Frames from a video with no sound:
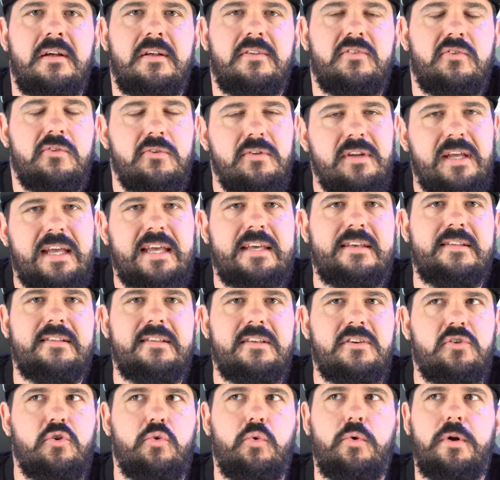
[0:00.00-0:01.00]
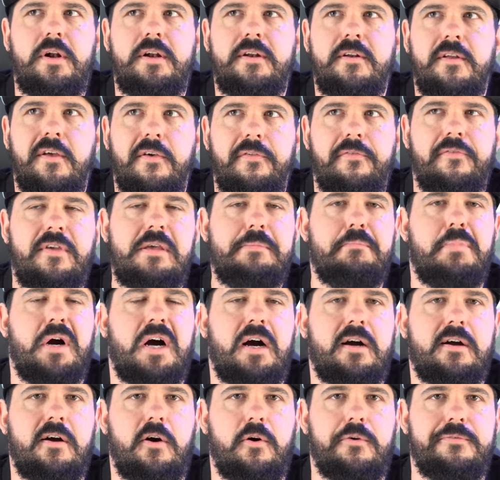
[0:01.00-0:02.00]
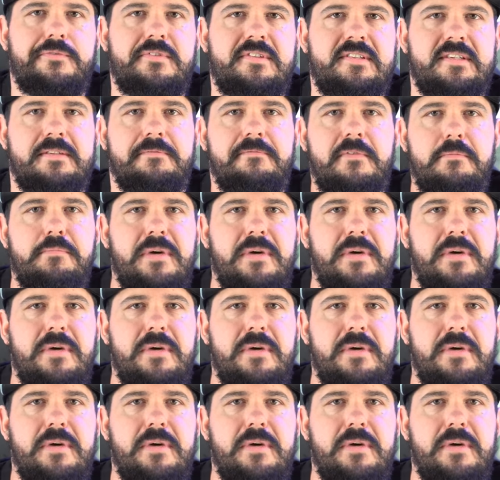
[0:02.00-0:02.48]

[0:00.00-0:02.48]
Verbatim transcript: so einen richtig coolen Themepark aufziehen.